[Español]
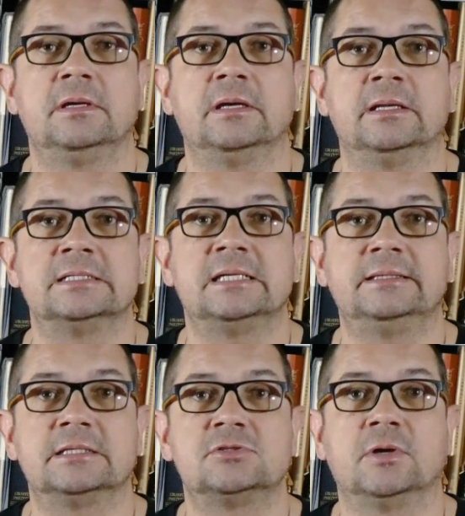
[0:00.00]
En ese
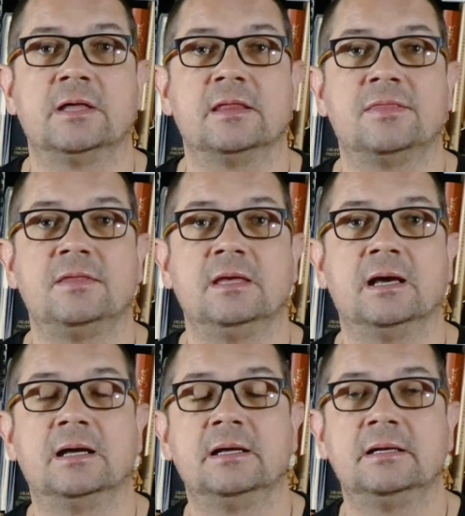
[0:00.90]
texto que
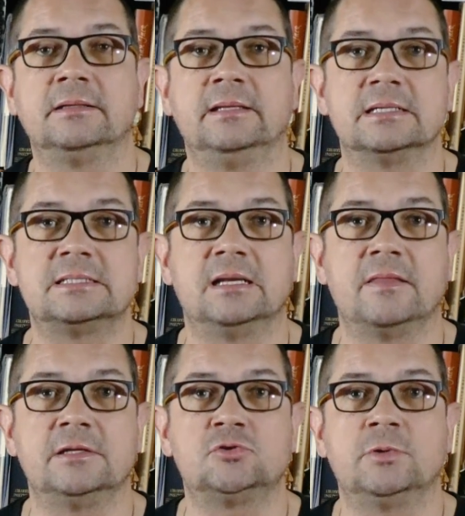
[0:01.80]
decía de la
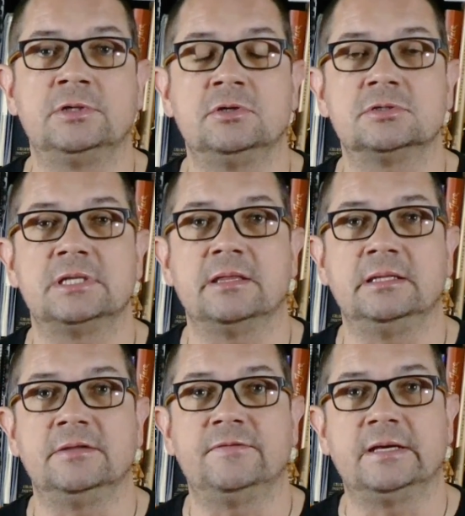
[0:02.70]
estela del sueño se
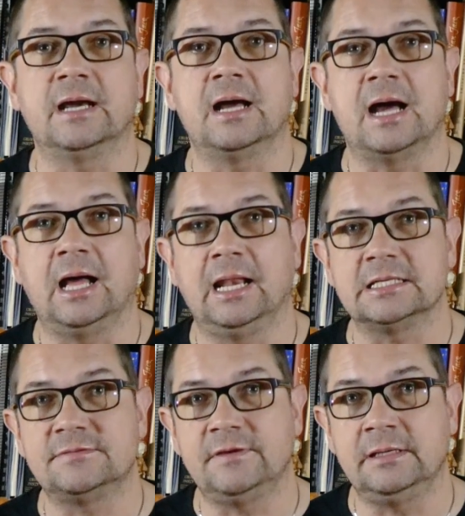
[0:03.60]
identifica a la
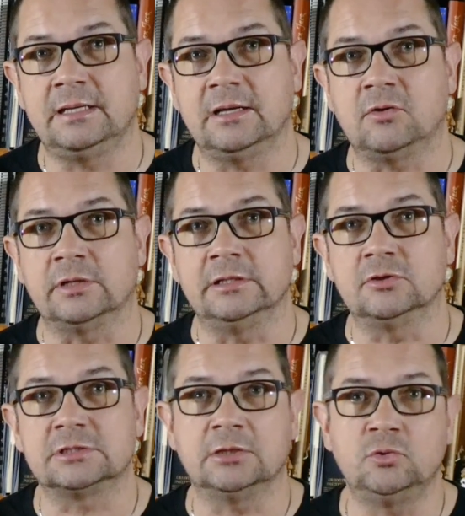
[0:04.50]
Esfinge con el
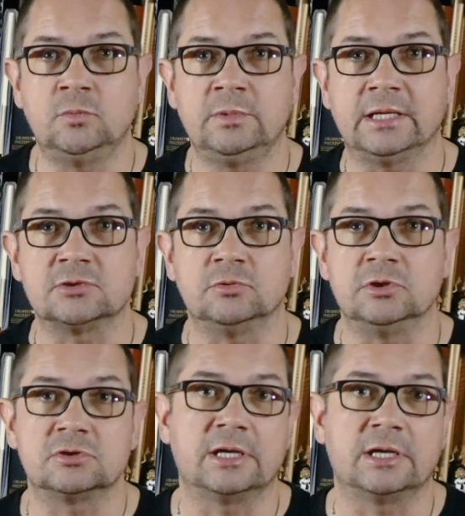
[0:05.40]
dios Atum, que es un dios